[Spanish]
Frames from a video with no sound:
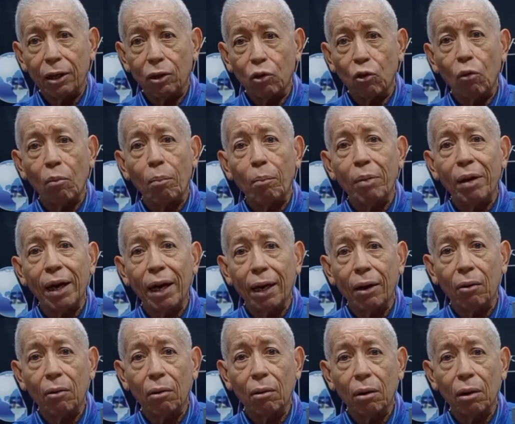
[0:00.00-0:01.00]
que es con
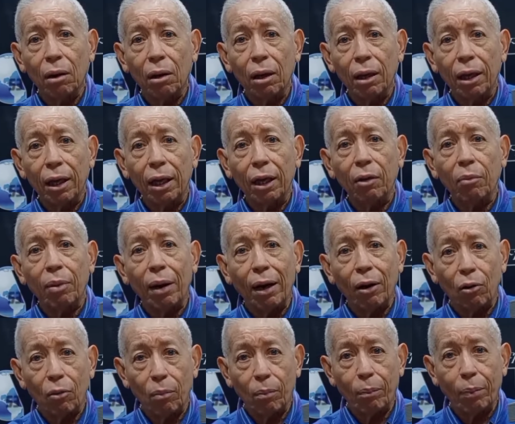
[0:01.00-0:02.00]
piano y
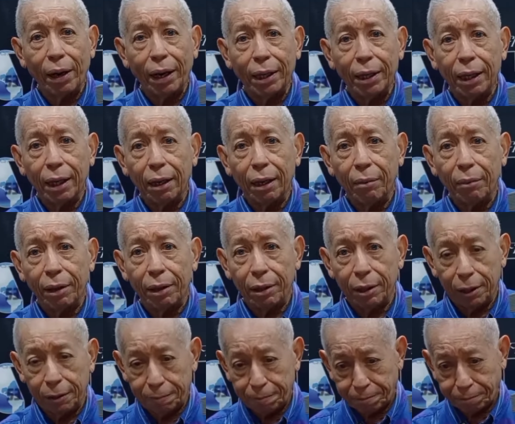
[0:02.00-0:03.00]
bajo
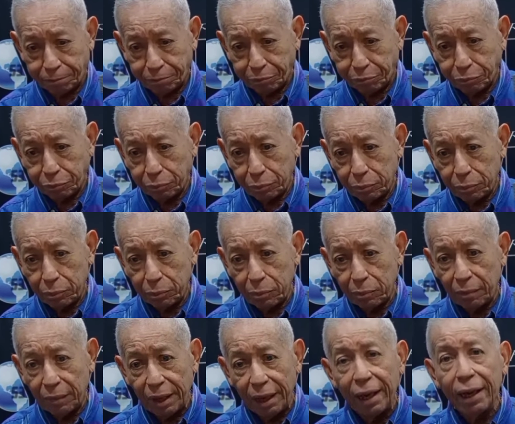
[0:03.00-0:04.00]
prácticamente.
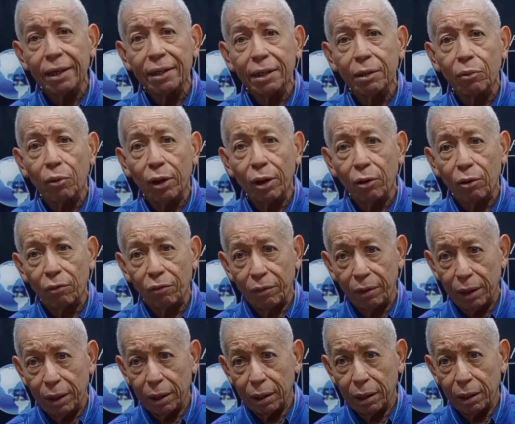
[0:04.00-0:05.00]
Ese
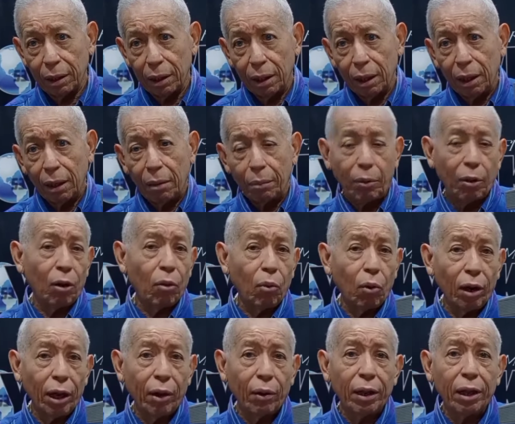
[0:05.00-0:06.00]
bolero feeling.
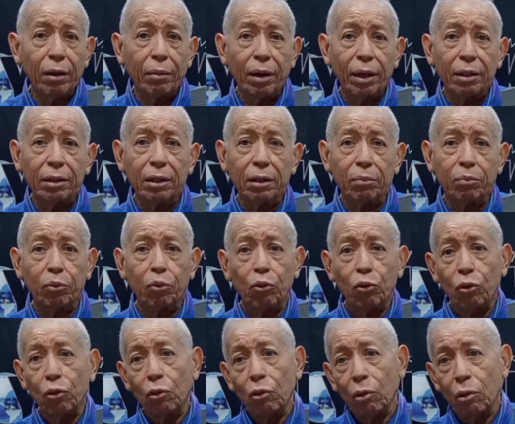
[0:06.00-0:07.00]
Pero el bolero además se
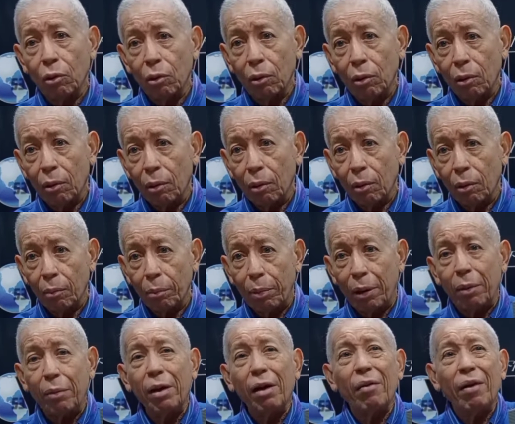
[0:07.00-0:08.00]
pudo
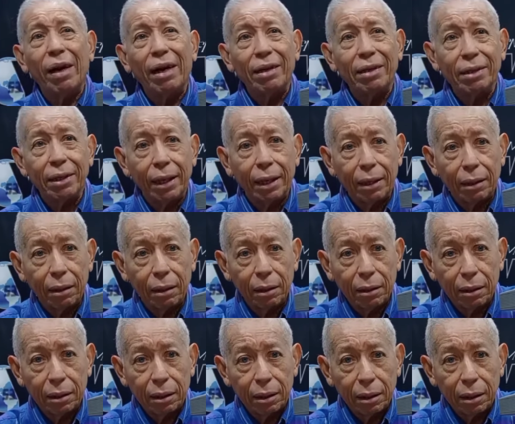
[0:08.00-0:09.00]

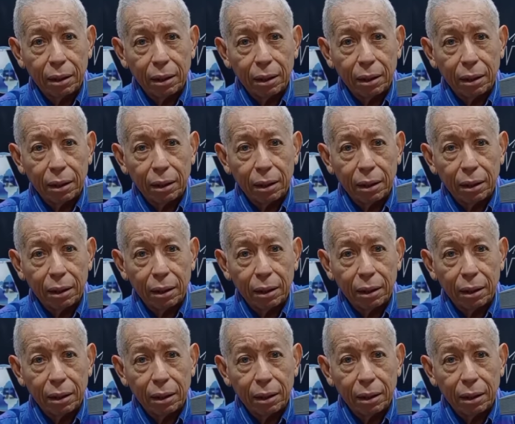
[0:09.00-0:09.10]
permeabilizar.